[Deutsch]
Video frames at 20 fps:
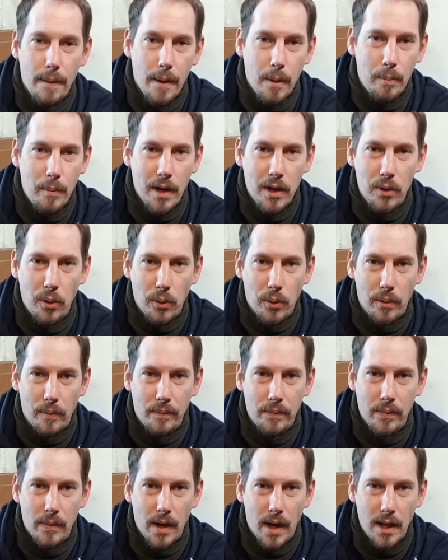Mal
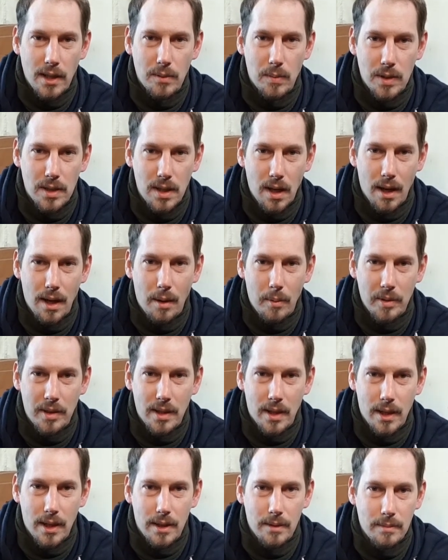gucken. Also bislang habe ich
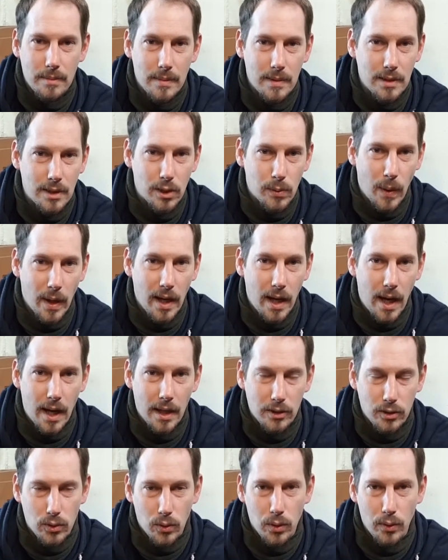ja zwei
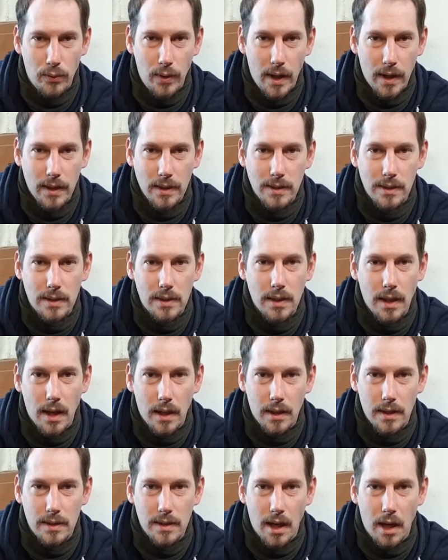Arten schon gefangen dieses Jahr.
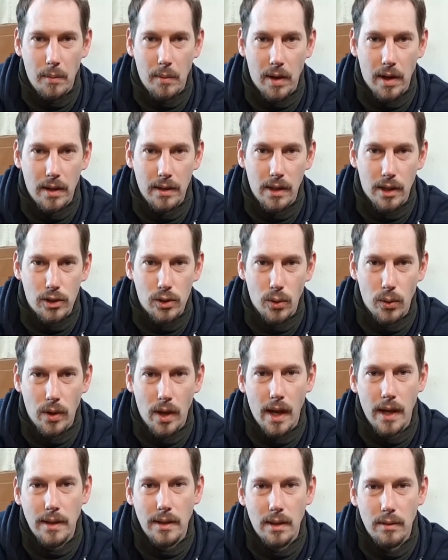Das ist einmal der schöne
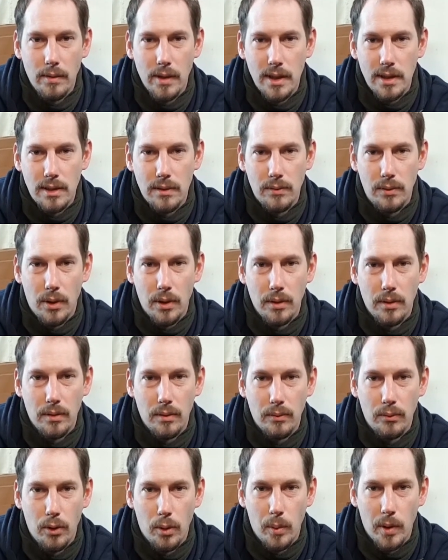Hecht gewesen von
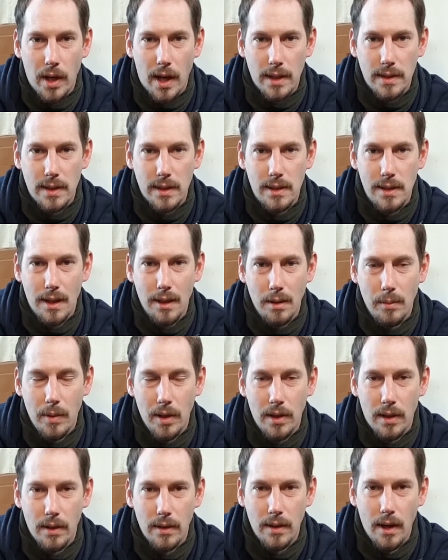85
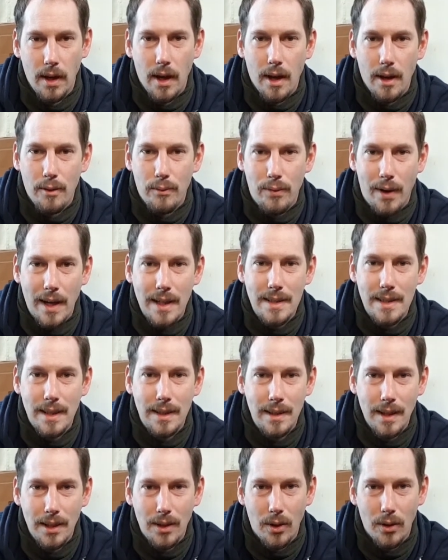cm. Falls ich
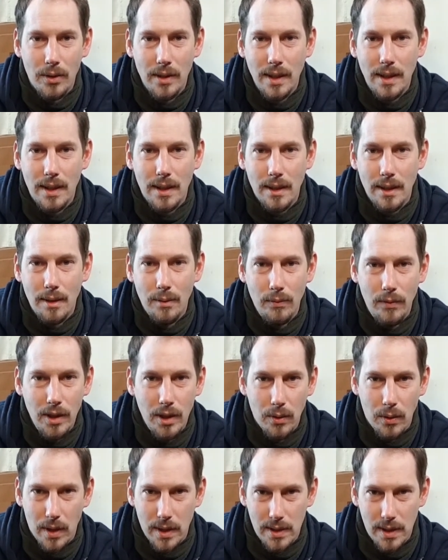den noch nicht im
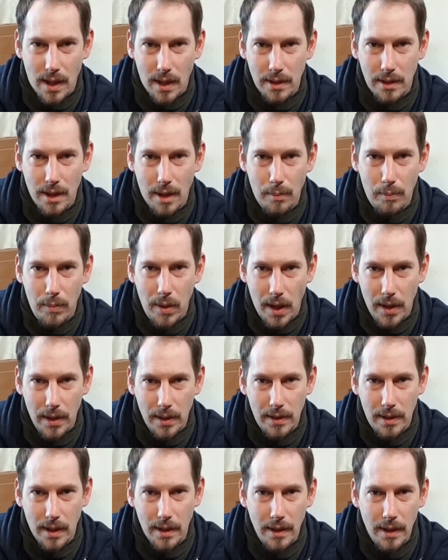Video gezeigt habe, blende
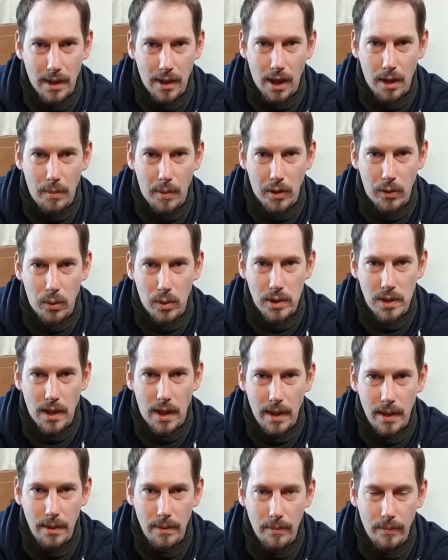ich den hier gleich mal kurz
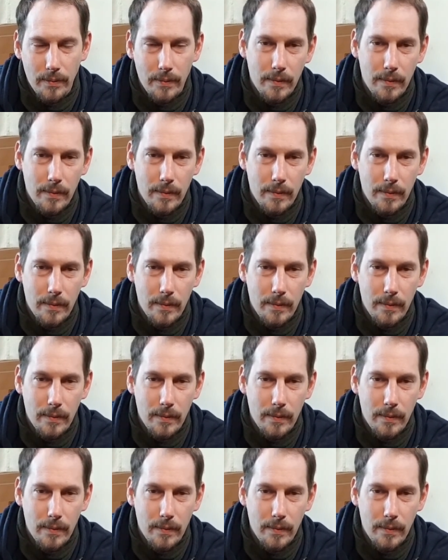ein.